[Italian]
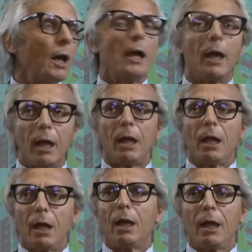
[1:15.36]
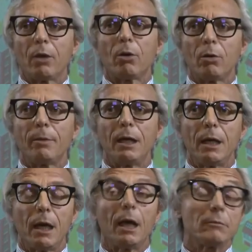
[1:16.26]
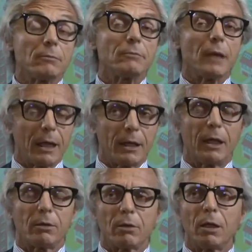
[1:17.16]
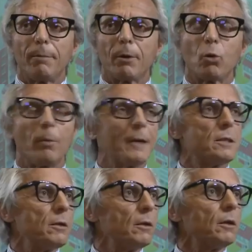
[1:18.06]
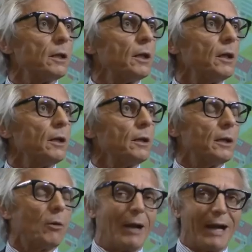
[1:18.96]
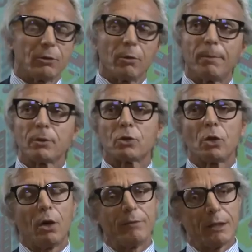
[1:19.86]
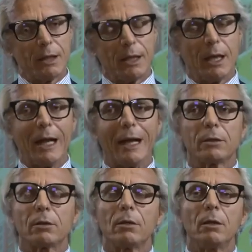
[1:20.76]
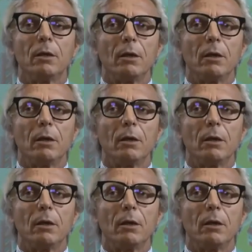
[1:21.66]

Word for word: eh, l'economia al netto delle preoccupazioni da un lato post-Covid, dall'altro